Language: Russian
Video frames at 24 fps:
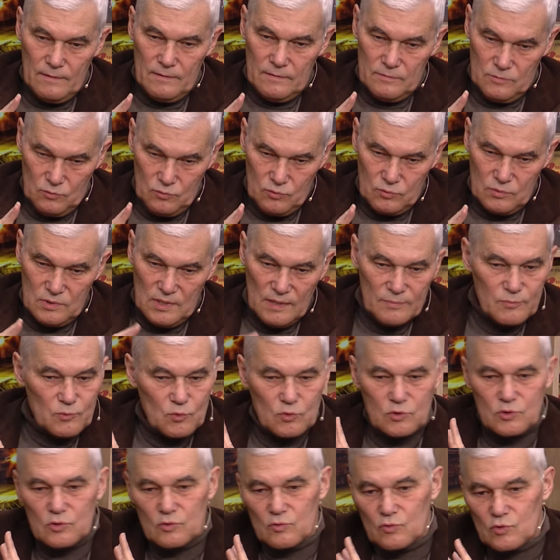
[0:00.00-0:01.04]
Ну, нам
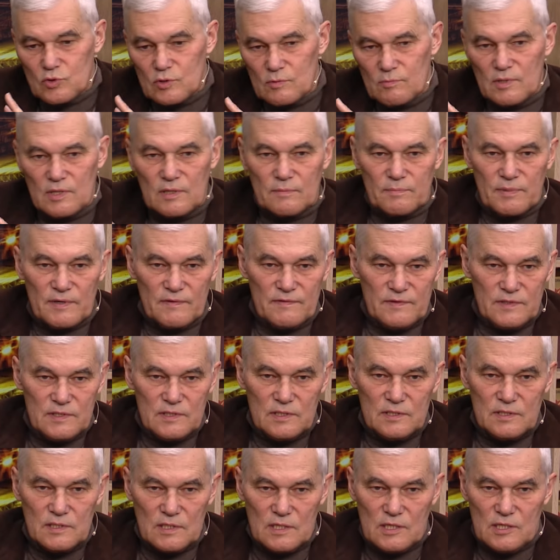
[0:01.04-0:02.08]
тоже нужно было
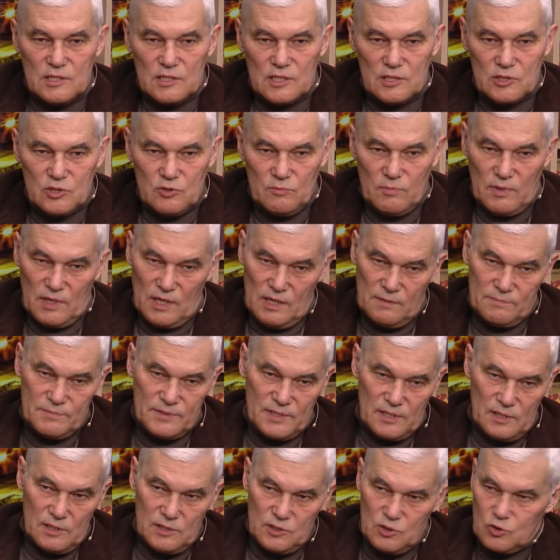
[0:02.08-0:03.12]
провести надлежащую
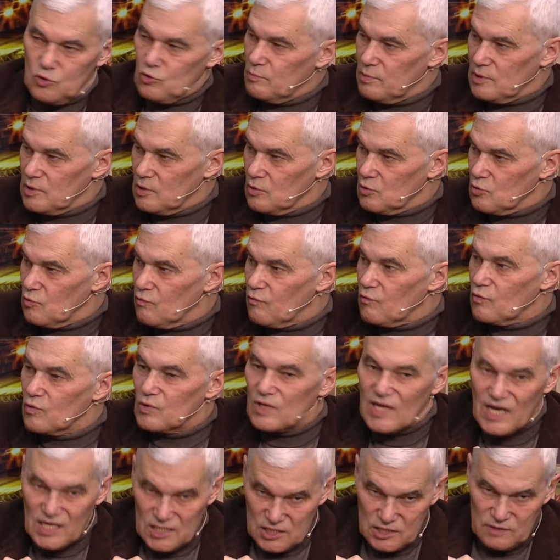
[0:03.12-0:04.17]
морально-психологическую подготовку
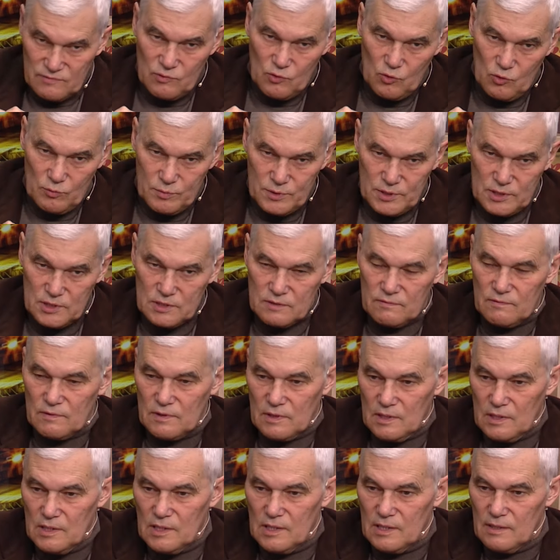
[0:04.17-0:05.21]
нашего общества
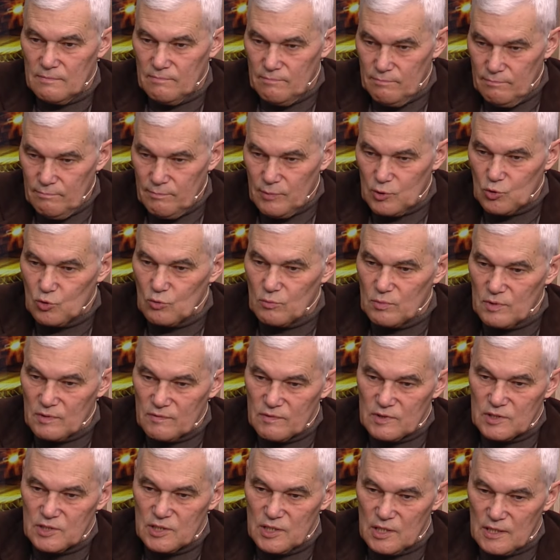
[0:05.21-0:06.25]
для
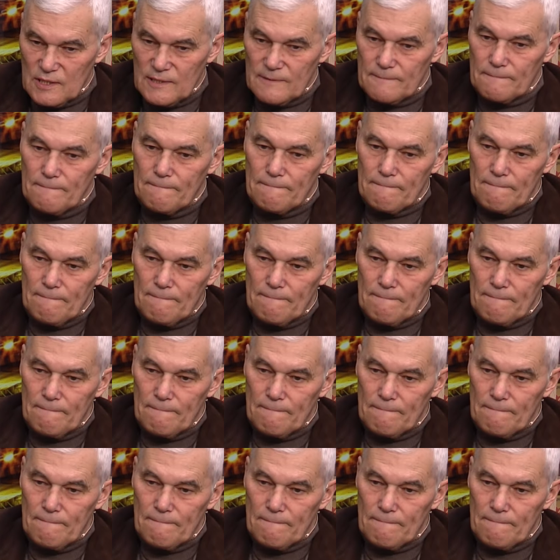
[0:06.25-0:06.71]
подобного шага.